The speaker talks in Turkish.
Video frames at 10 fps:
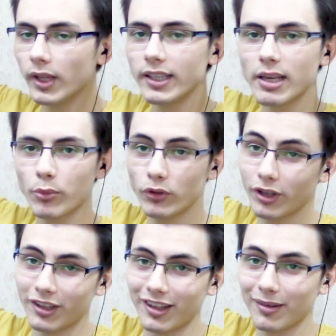Neyse bu
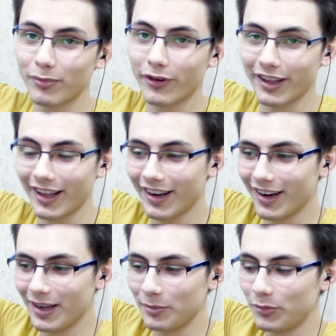videodan bu kadar.
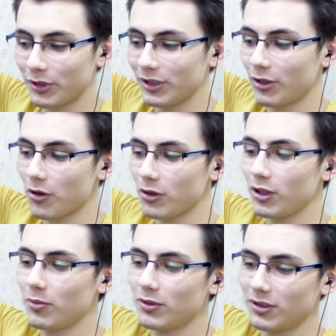Bugün
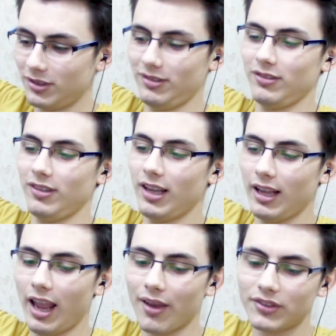çocukluğumuzun
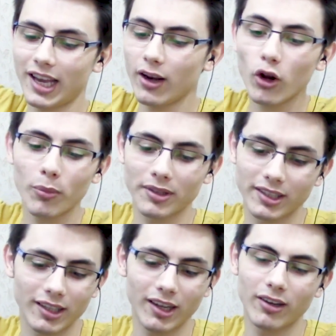efsane
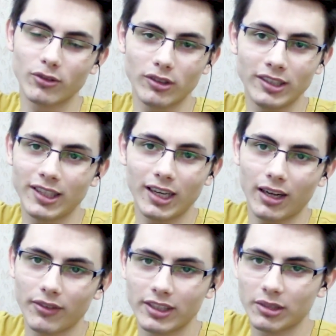olmasa da
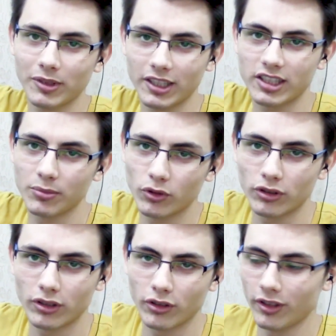internet kafede zaman geçirdiğimiz
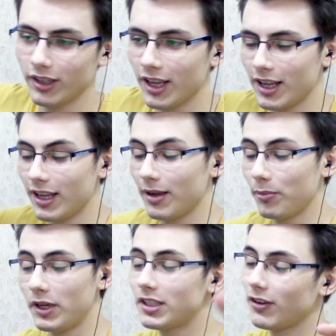oyundan oynadık.
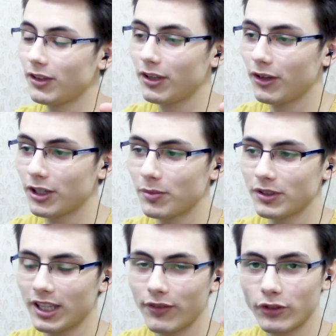Bir sonraki videoda
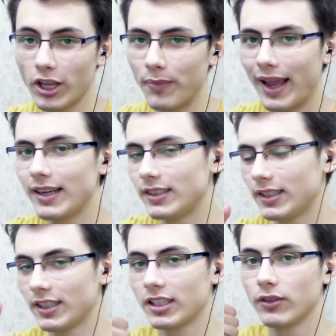görüşmek üzere. Videoyu
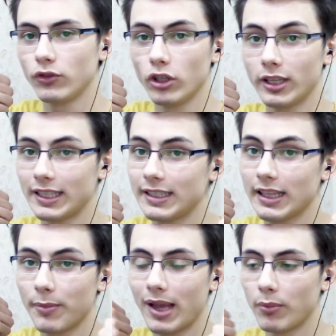beğenirseniz aşağıda videoyu
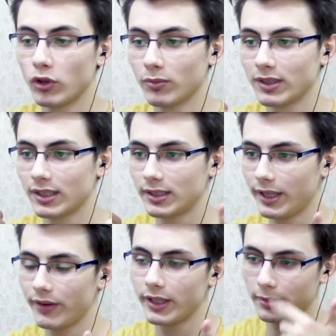kesinlikle beğenmeyi unutmazsanız
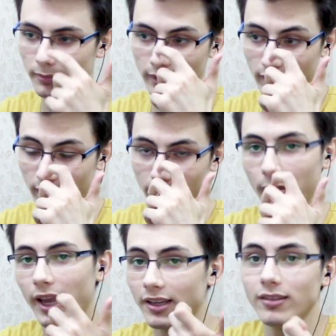sevinirim.
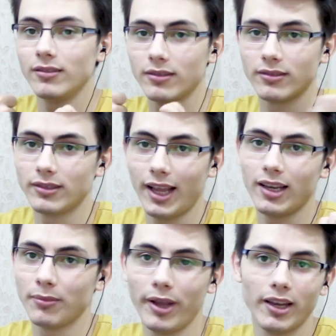Beğenin.
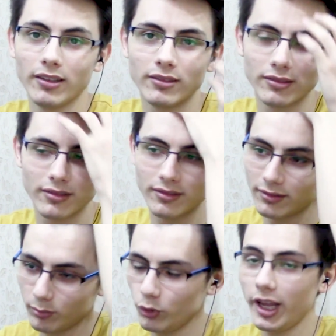Yani beğenin.
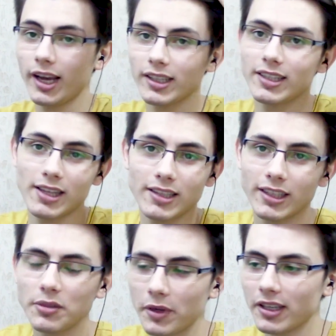Buraya kadar
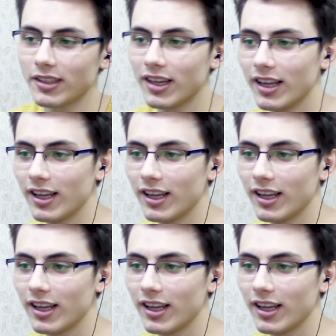izlediyseniz beğenin.